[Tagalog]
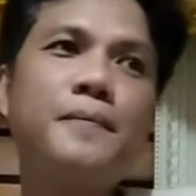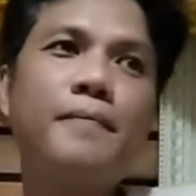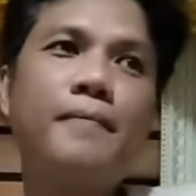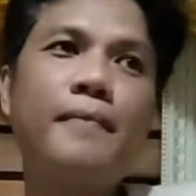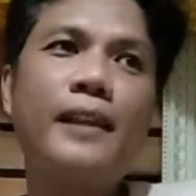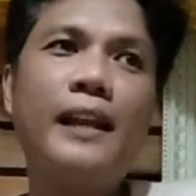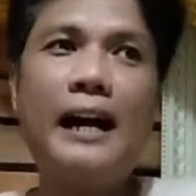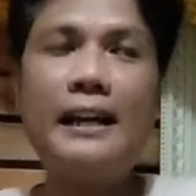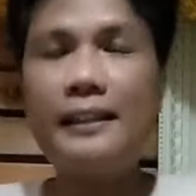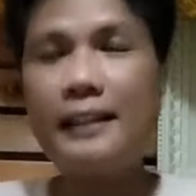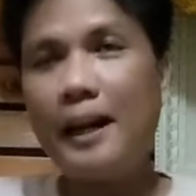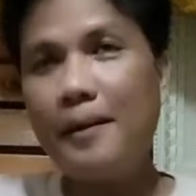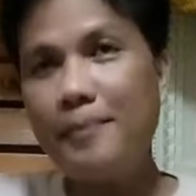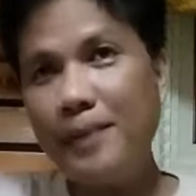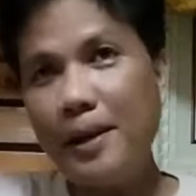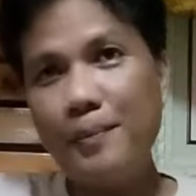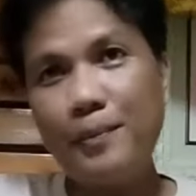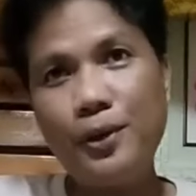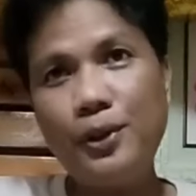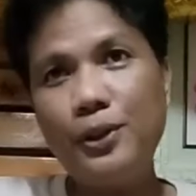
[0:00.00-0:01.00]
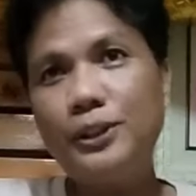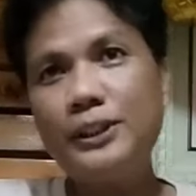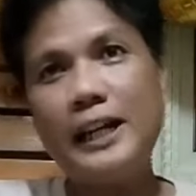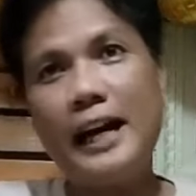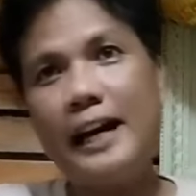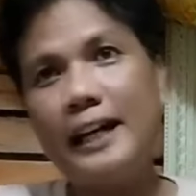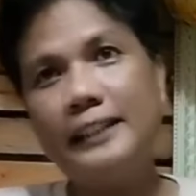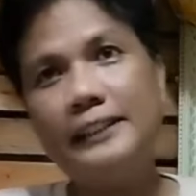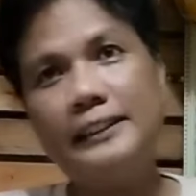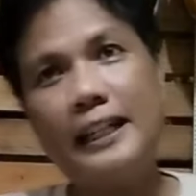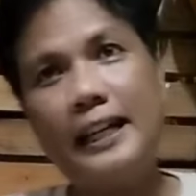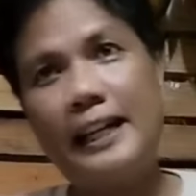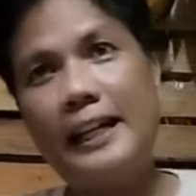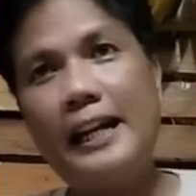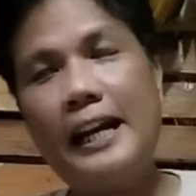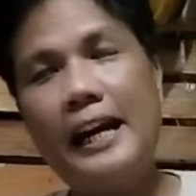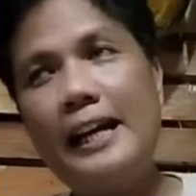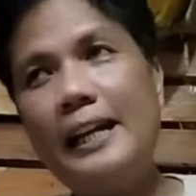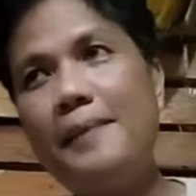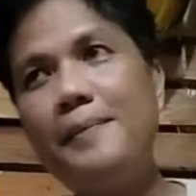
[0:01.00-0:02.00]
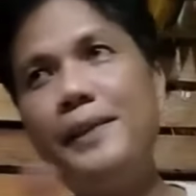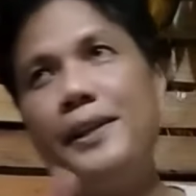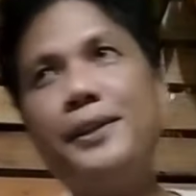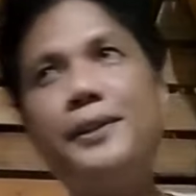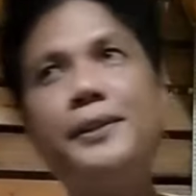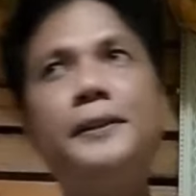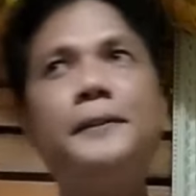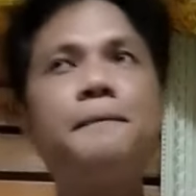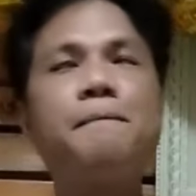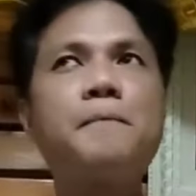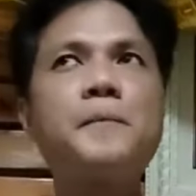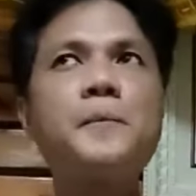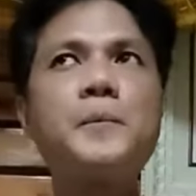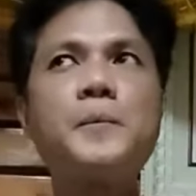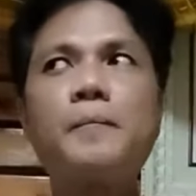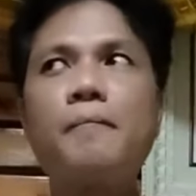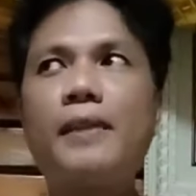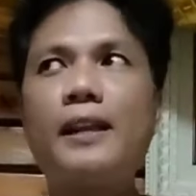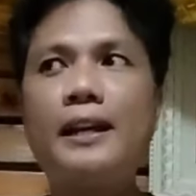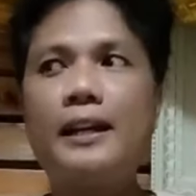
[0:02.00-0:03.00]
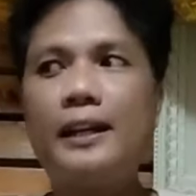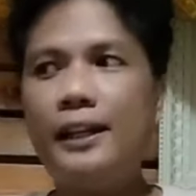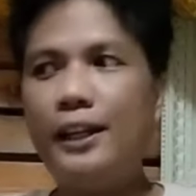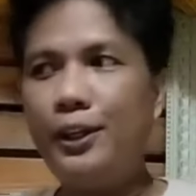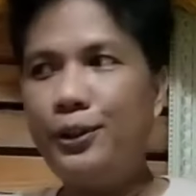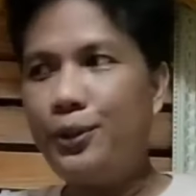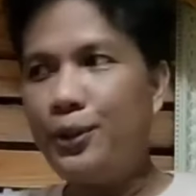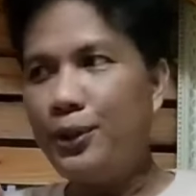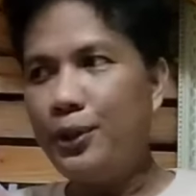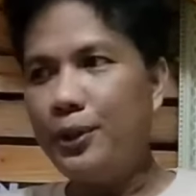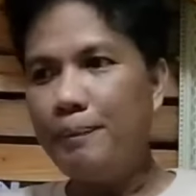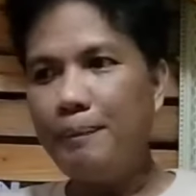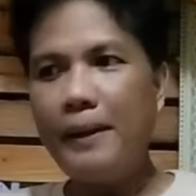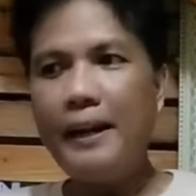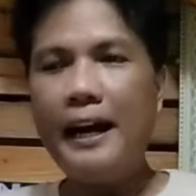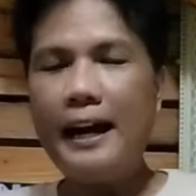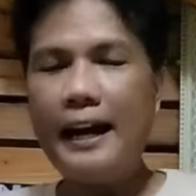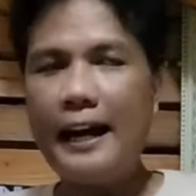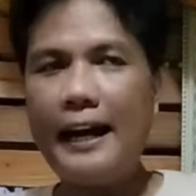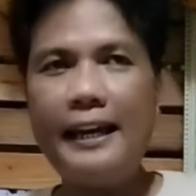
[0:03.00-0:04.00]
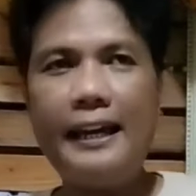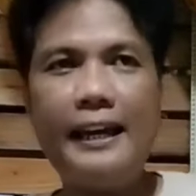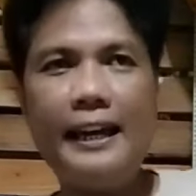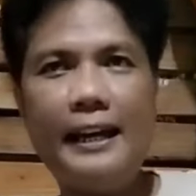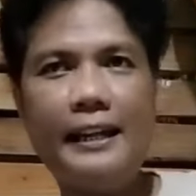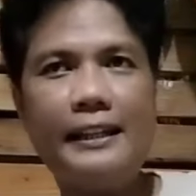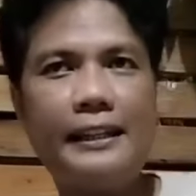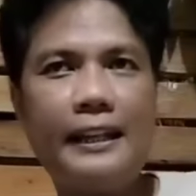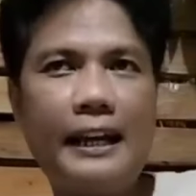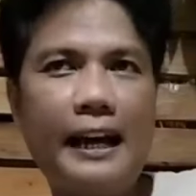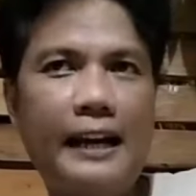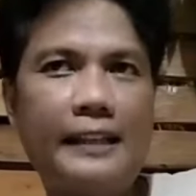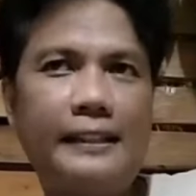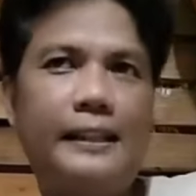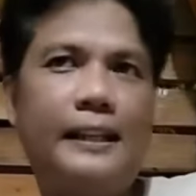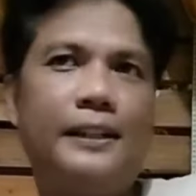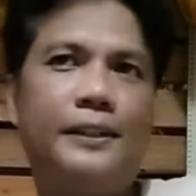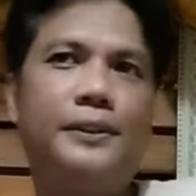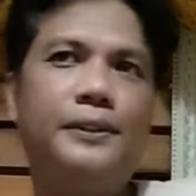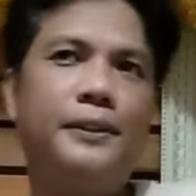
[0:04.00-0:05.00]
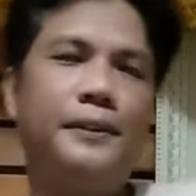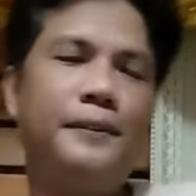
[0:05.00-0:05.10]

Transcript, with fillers: At ramdam ko yun sa aking sarili. Alam ninyo, ito yung pinakaiingat-ingatan ko.